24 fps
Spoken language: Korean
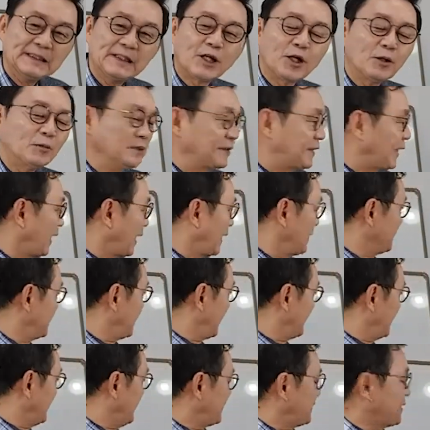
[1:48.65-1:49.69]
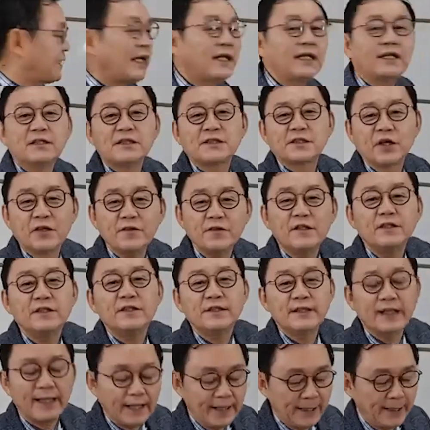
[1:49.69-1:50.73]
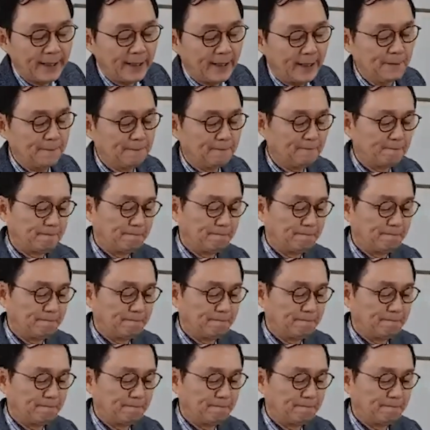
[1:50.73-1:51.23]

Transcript: 여러분 제가 이제 이 책을 썼는데